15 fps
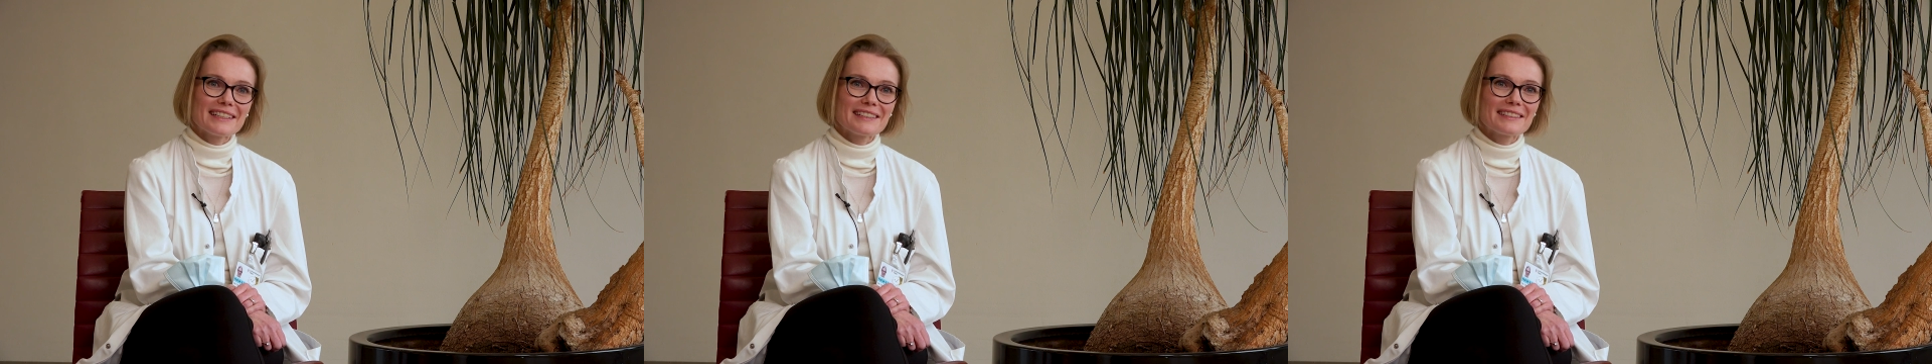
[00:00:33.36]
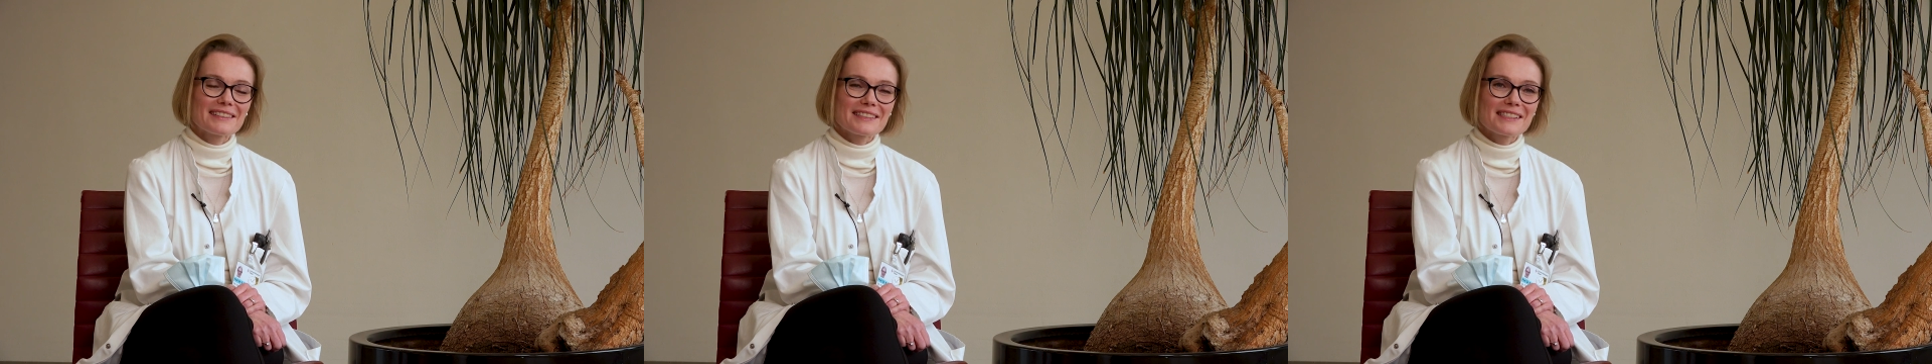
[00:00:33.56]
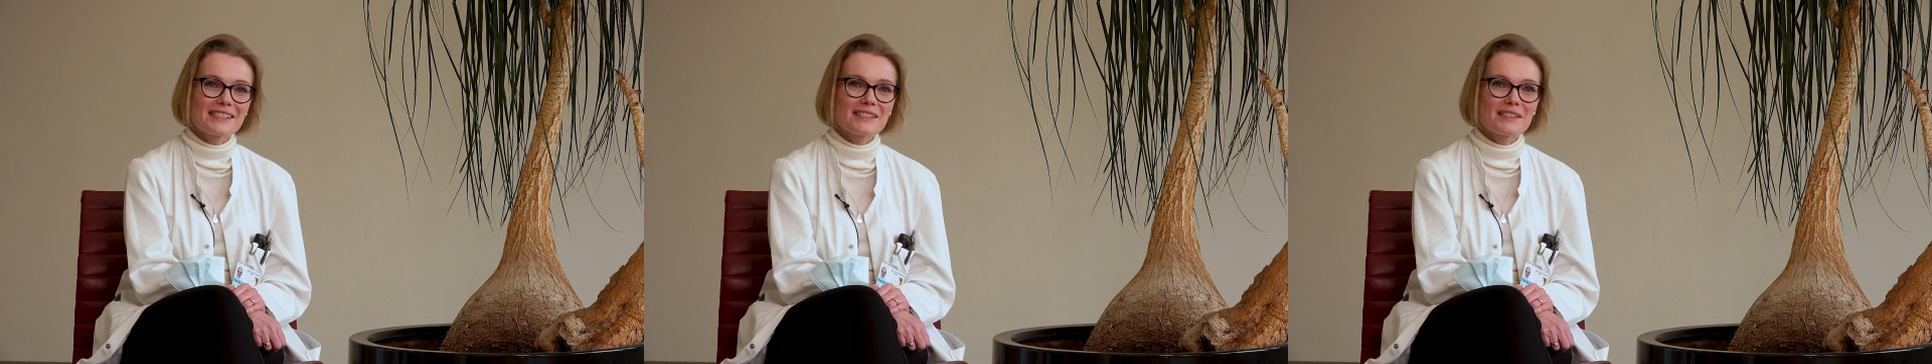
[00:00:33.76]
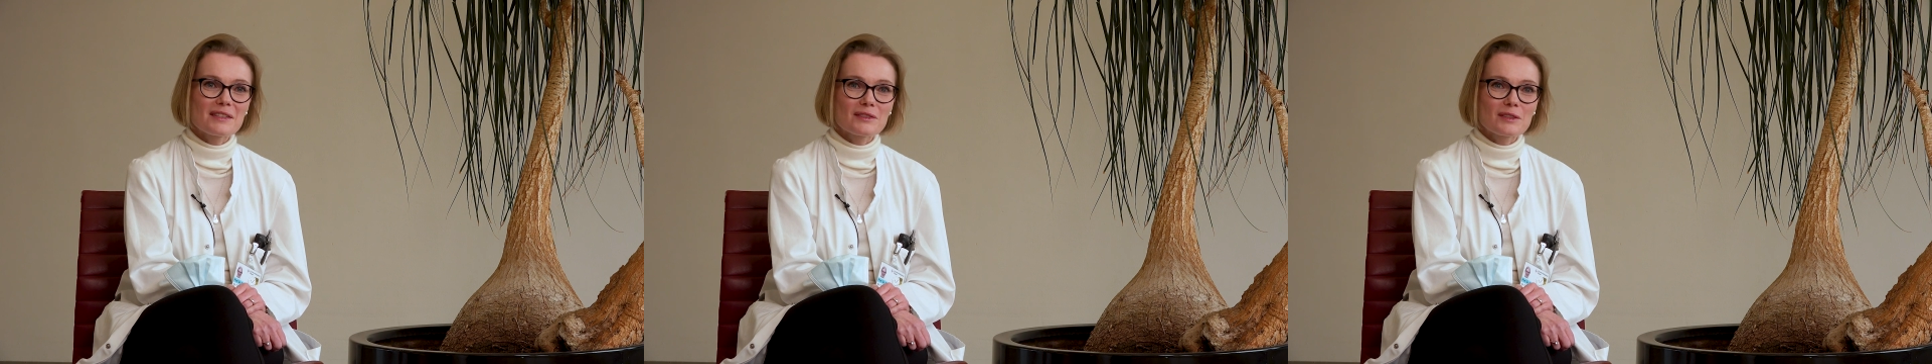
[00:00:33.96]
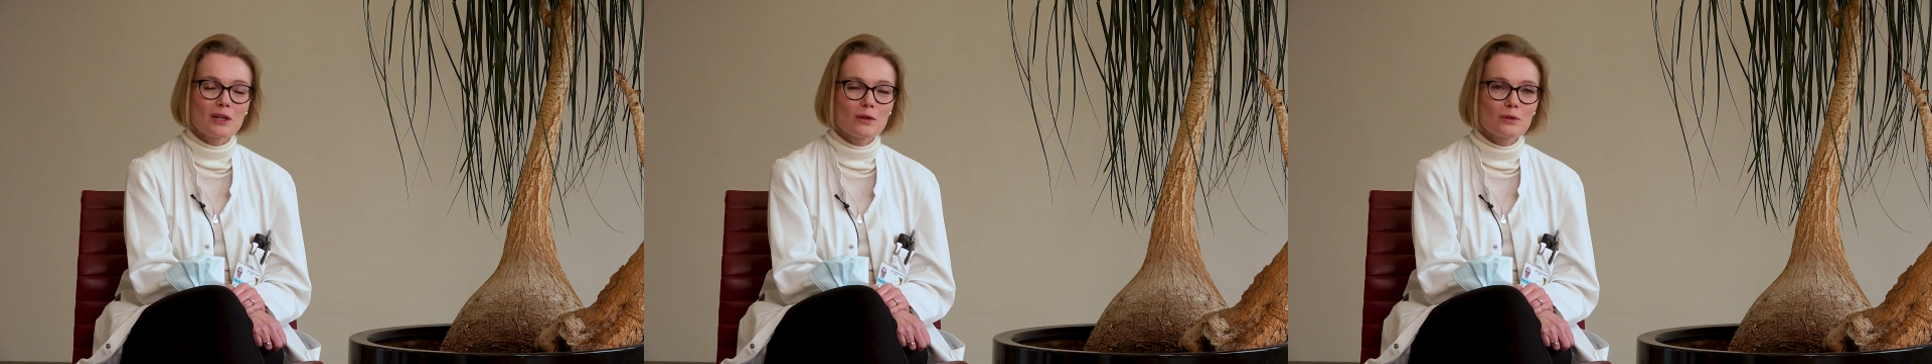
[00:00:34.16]
geht es
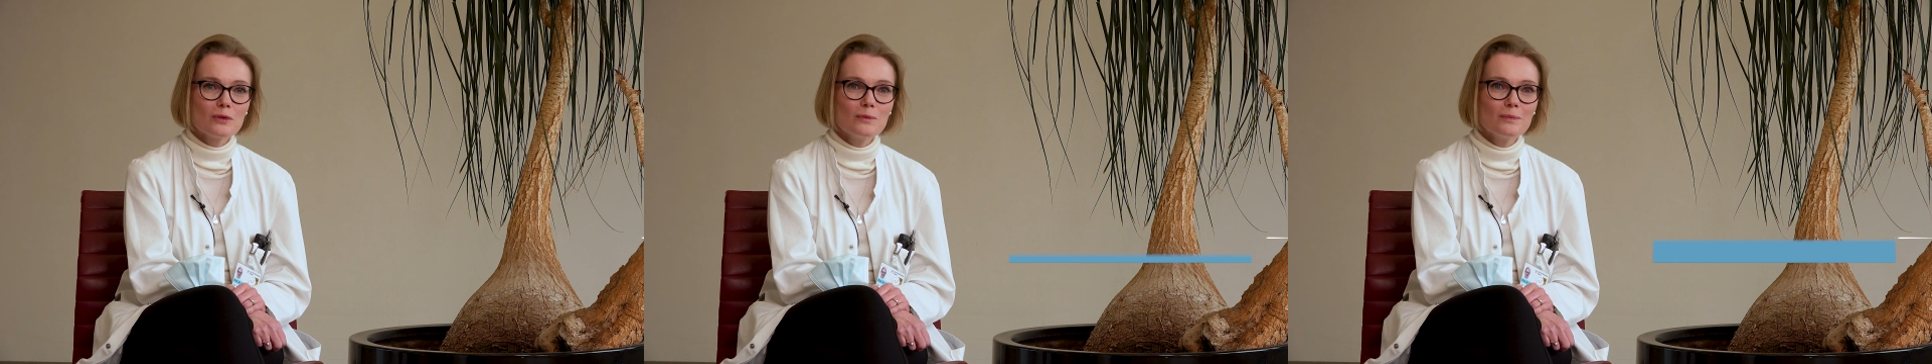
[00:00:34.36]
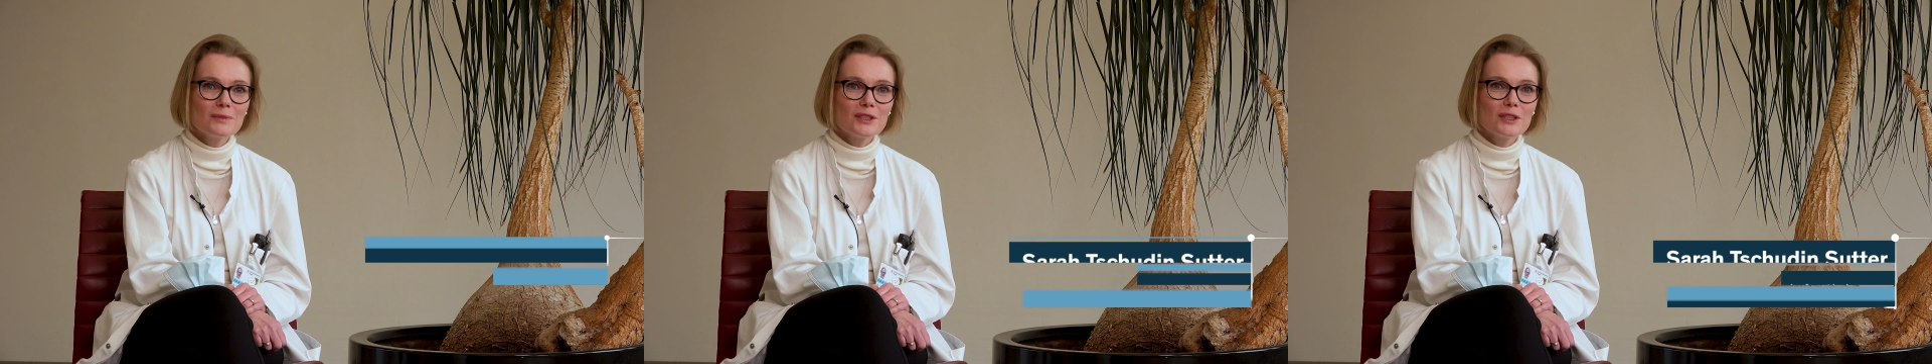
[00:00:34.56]
darum,